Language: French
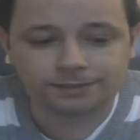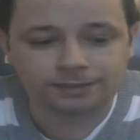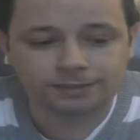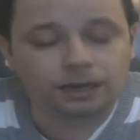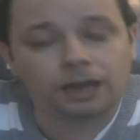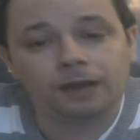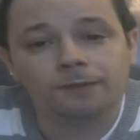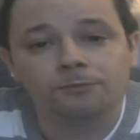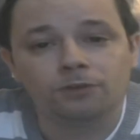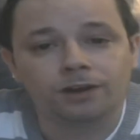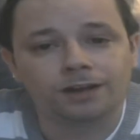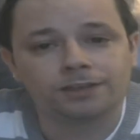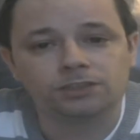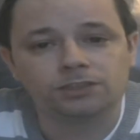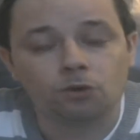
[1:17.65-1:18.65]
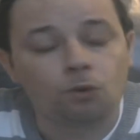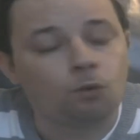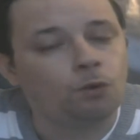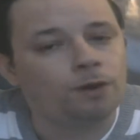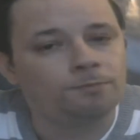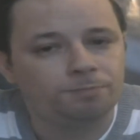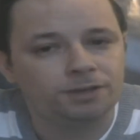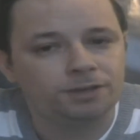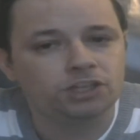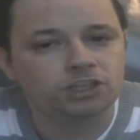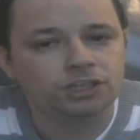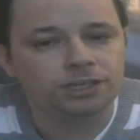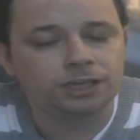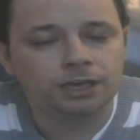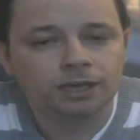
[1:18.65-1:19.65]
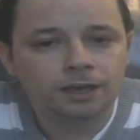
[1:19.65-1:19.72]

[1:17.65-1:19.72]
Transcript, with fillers: c'est quand même le classique OMPG.